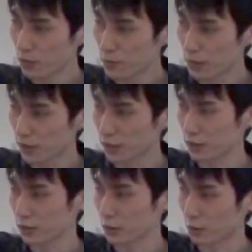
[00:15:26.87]
に決
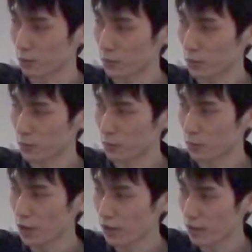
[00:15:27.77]
定するという
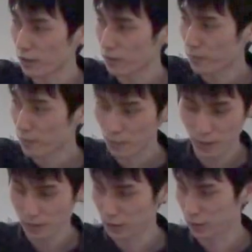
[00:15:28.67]
ものが
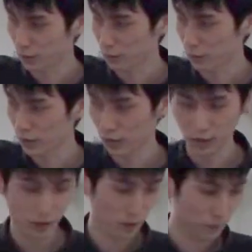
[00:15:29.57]
ベースラインとなっ
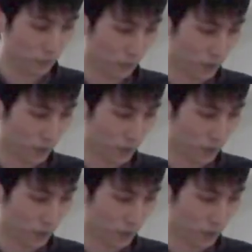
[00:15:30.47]
ていて、